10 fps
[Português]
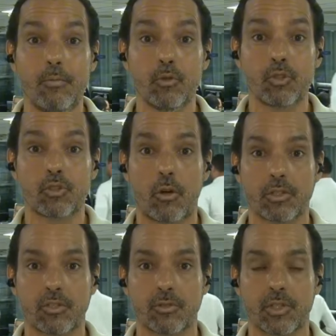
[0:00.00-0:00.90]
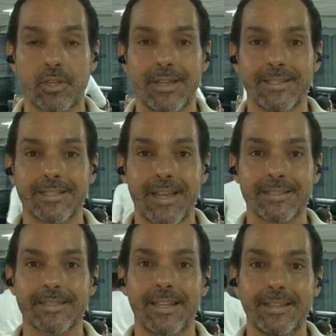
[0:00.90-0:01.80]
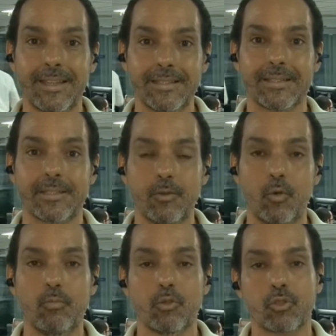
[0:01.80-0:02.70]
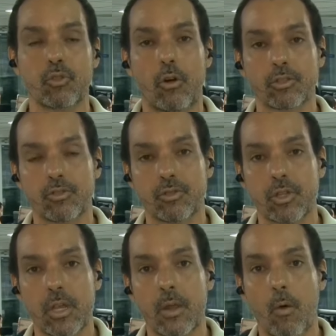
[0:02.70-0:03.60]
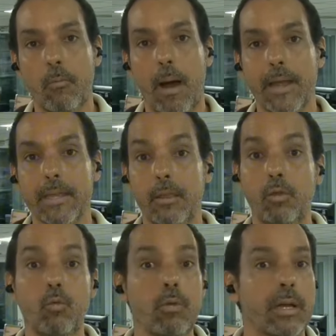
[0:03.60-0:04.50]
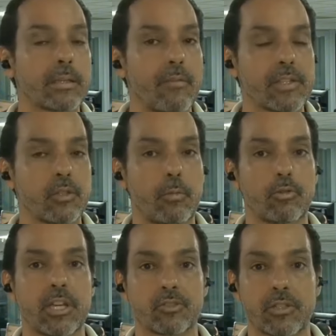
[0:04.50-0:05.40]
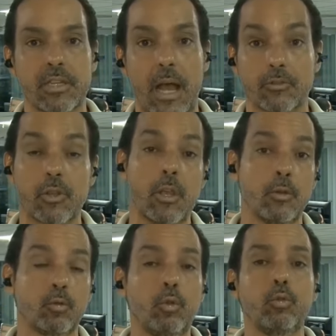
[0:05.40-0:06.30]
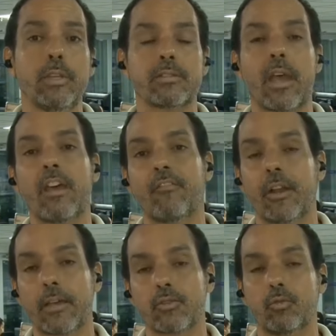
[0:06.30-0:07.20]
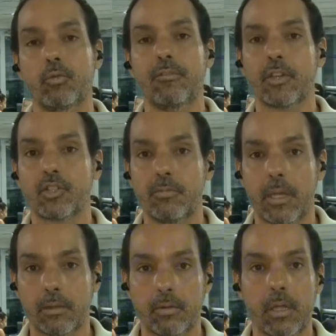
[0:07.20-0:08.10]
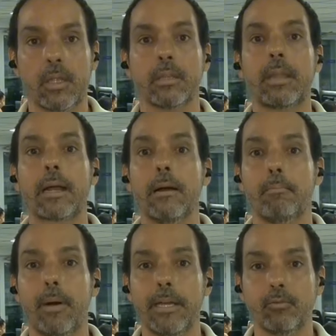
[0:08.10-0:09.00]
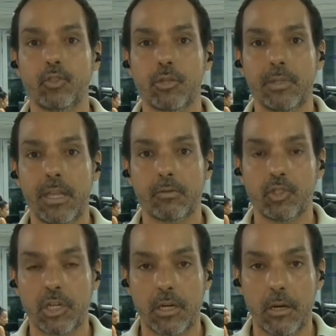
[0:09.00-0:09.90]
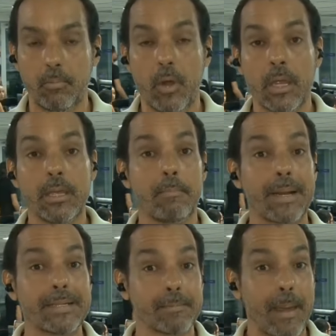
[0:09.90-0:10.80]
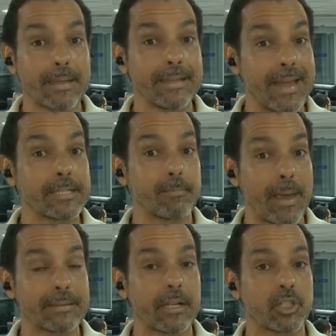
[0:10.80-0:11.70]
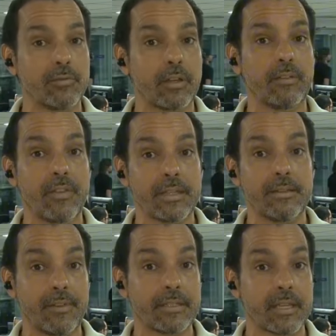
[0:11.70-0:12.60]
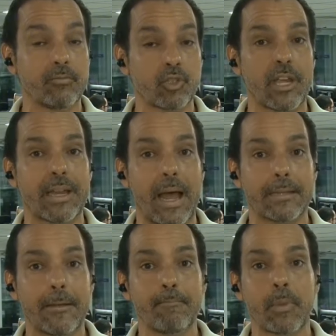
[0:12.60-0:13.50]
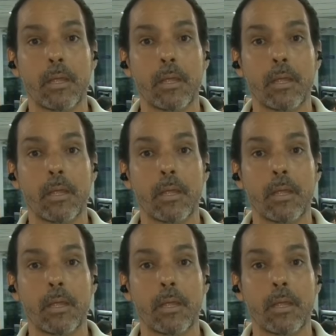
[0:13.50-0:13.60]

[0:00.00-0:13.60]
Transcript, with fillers: mil sócios. 65 mil sócios. O Bahia nunca teve esse número de associados. Tudo isso é reflexo do investimento, da campanha do time dentro de campo e, pra, e da expectativa que vem, vem sendo gerada